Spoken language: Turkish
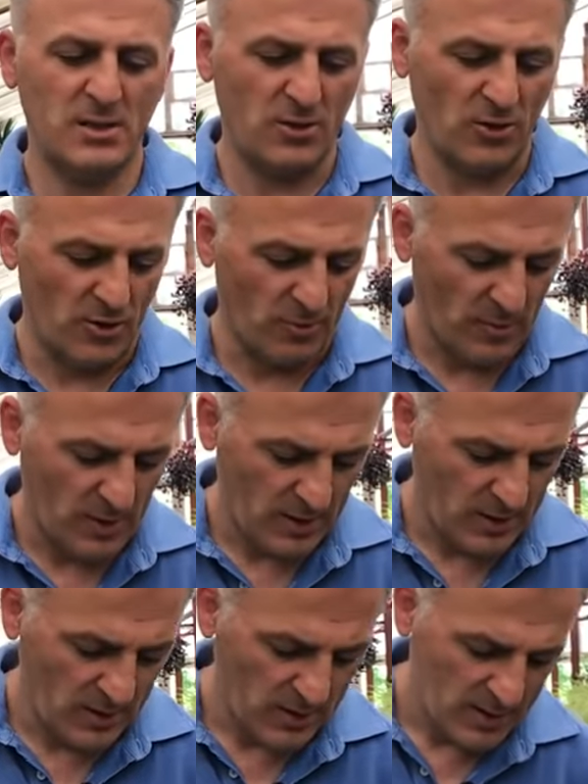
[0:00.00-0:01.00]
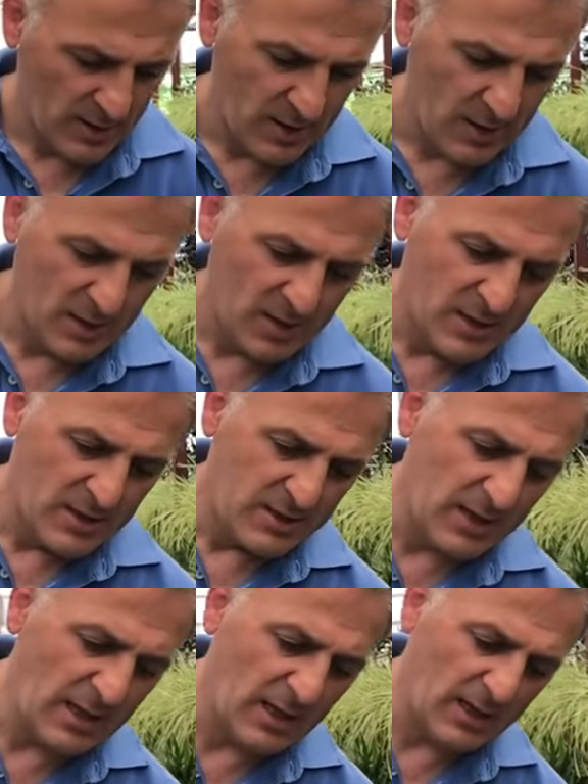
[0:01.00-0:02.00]
istiyorum.
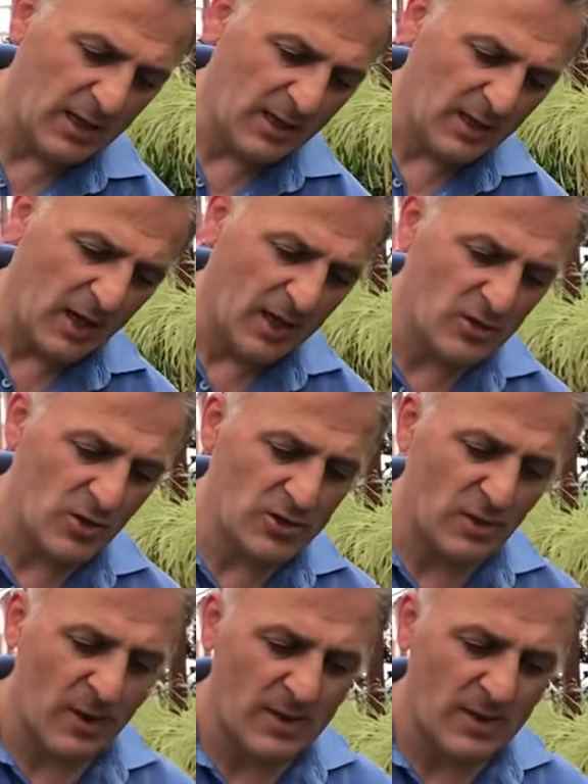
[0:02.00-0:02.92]
Çelikler az önce